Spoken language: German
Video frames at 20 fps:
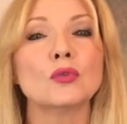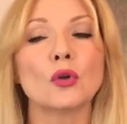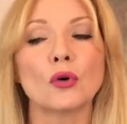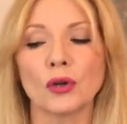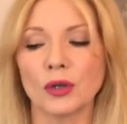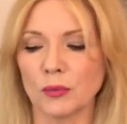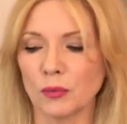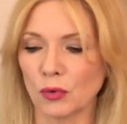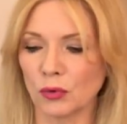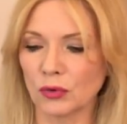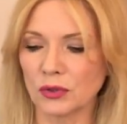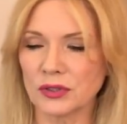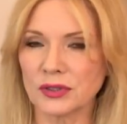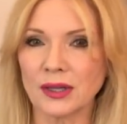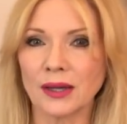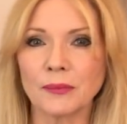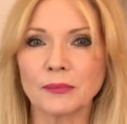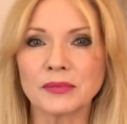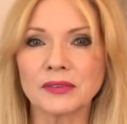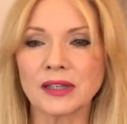Neumond
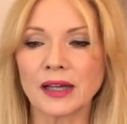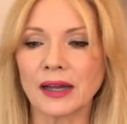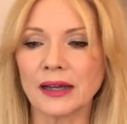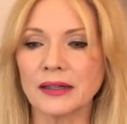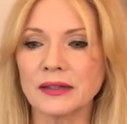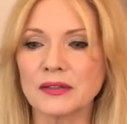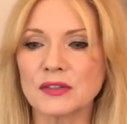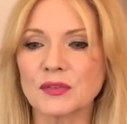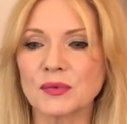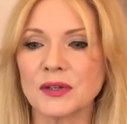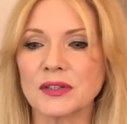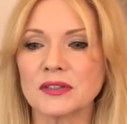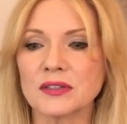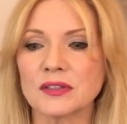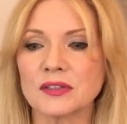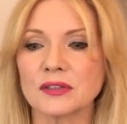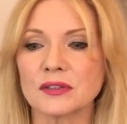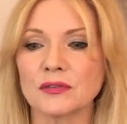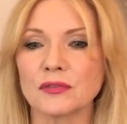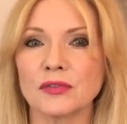am
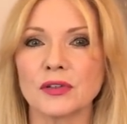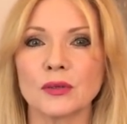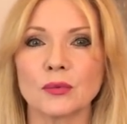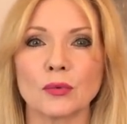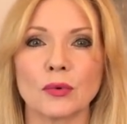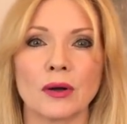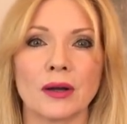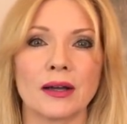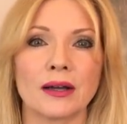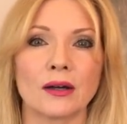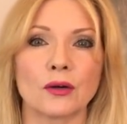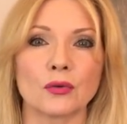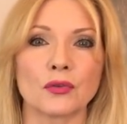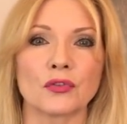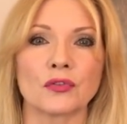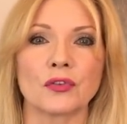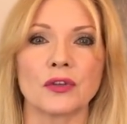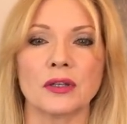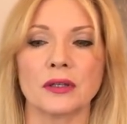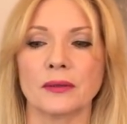23. Februar
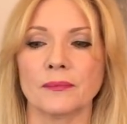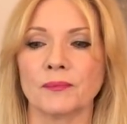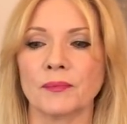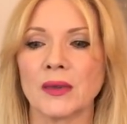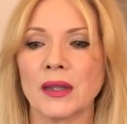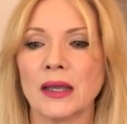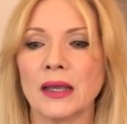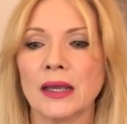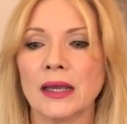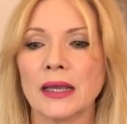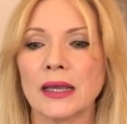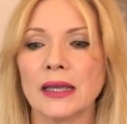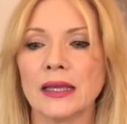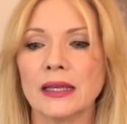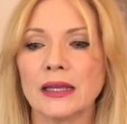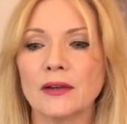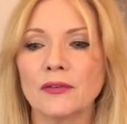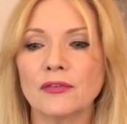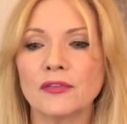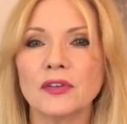herausfinden.
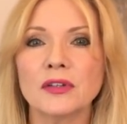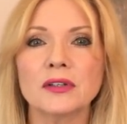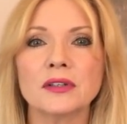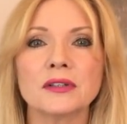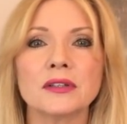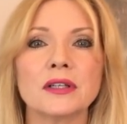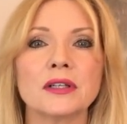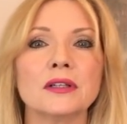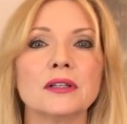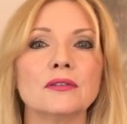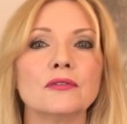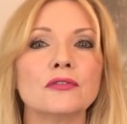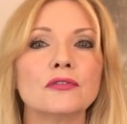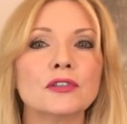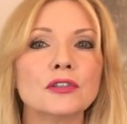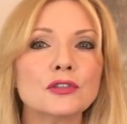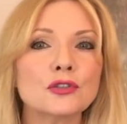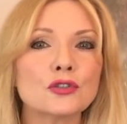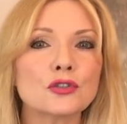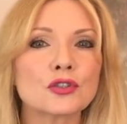Er findet in den
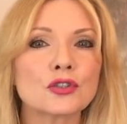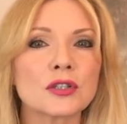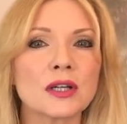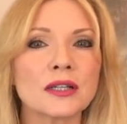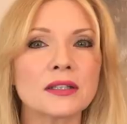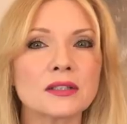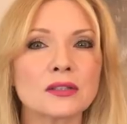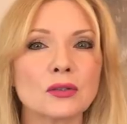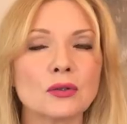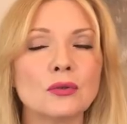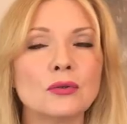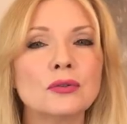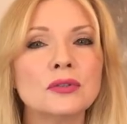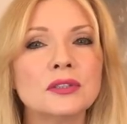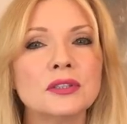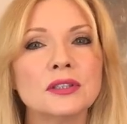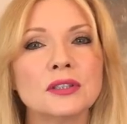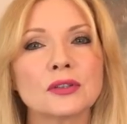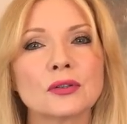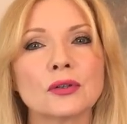Fischen statt
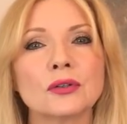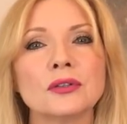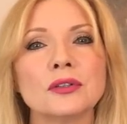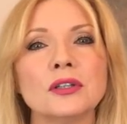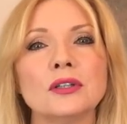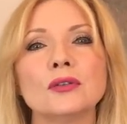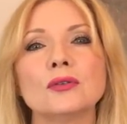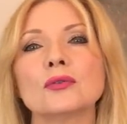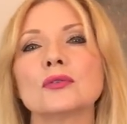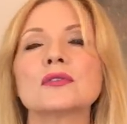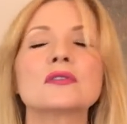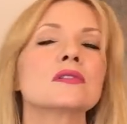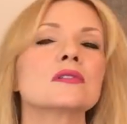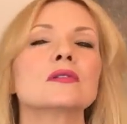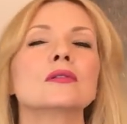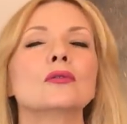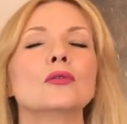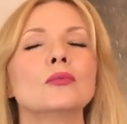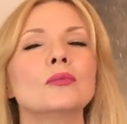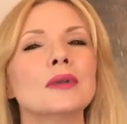und ihr könnt ihn
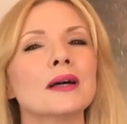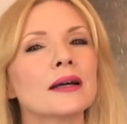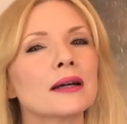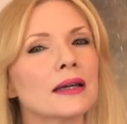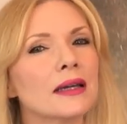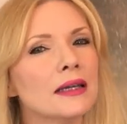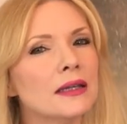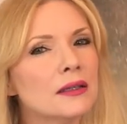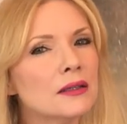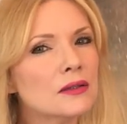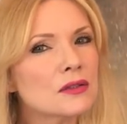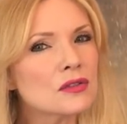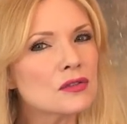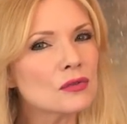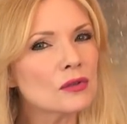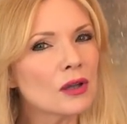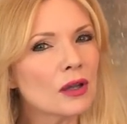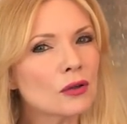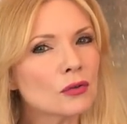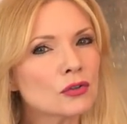nutzen, um nach innen
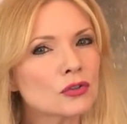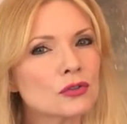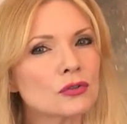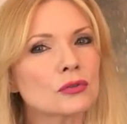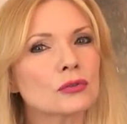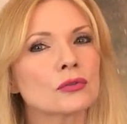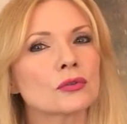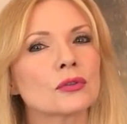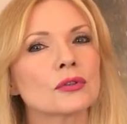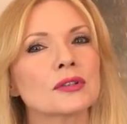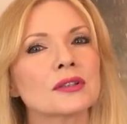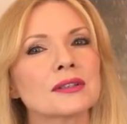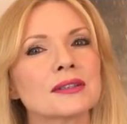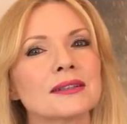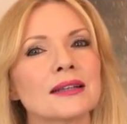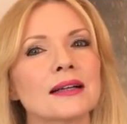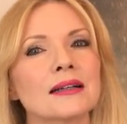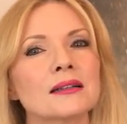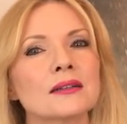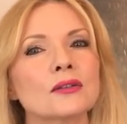zu lauschen und euch
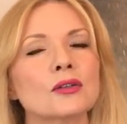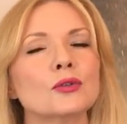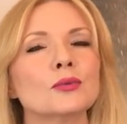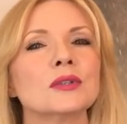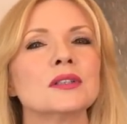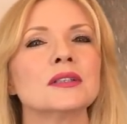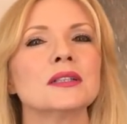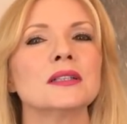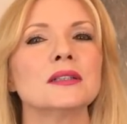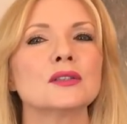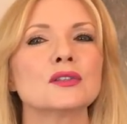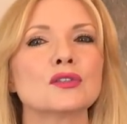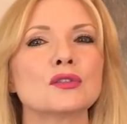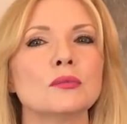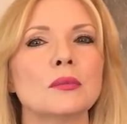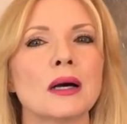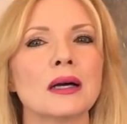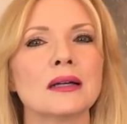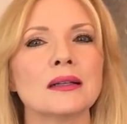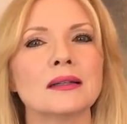Gedanken über Dinge zu
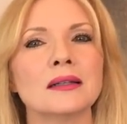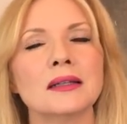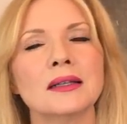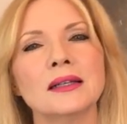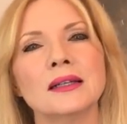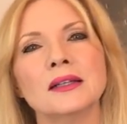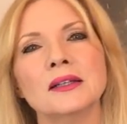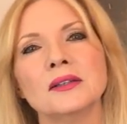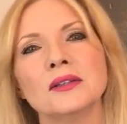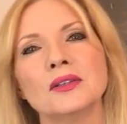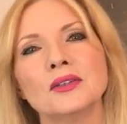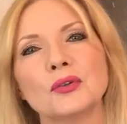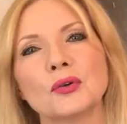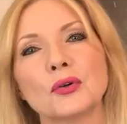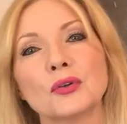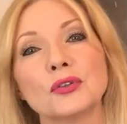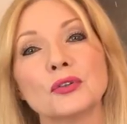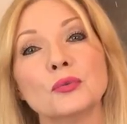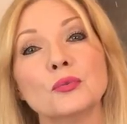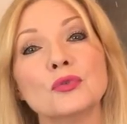machen, die
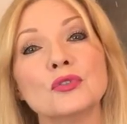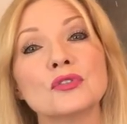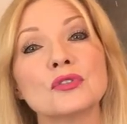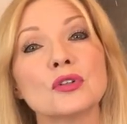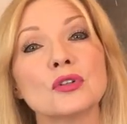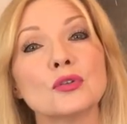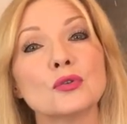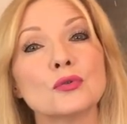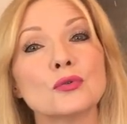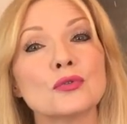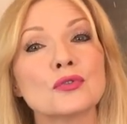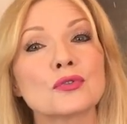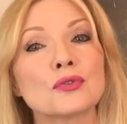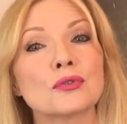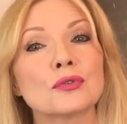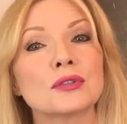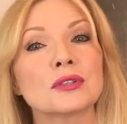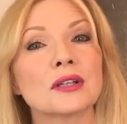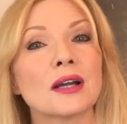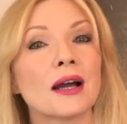euch mysteriös
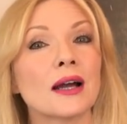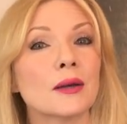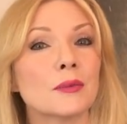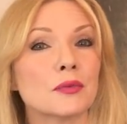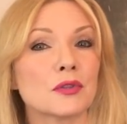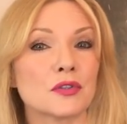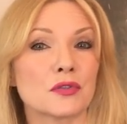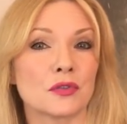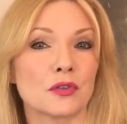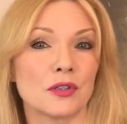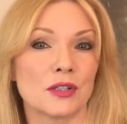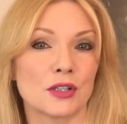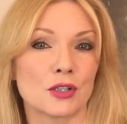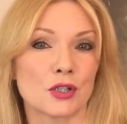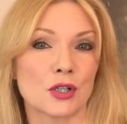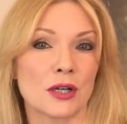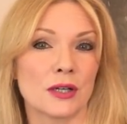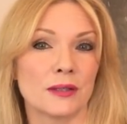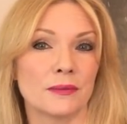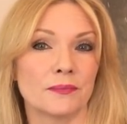und geheimnisvoll
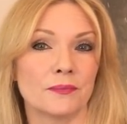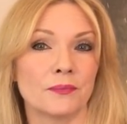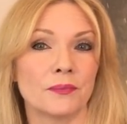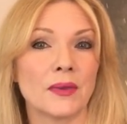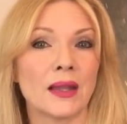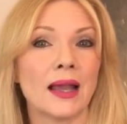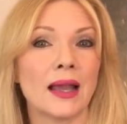erscheinen.